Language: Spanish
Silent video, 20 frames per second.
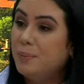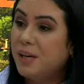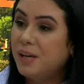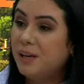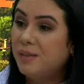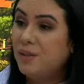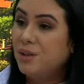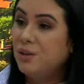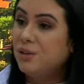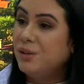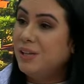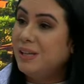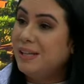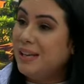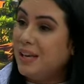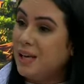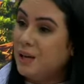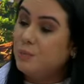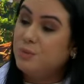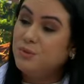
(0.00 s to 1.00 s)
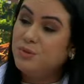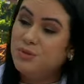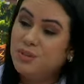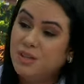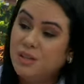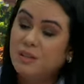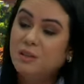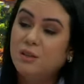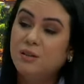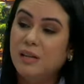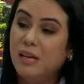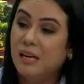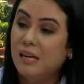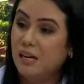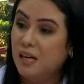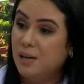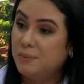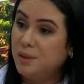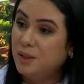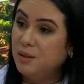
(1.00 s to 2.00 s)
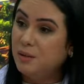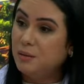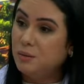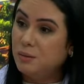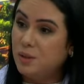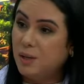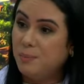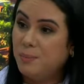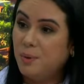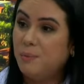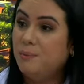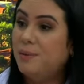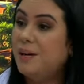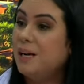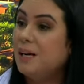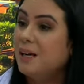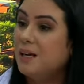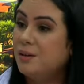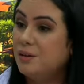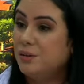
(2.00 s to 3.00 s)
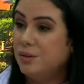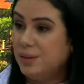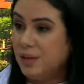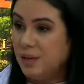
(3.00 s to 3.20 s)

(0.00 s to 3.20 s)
previo y ya es un signo de alarma en tu cuerpo para que no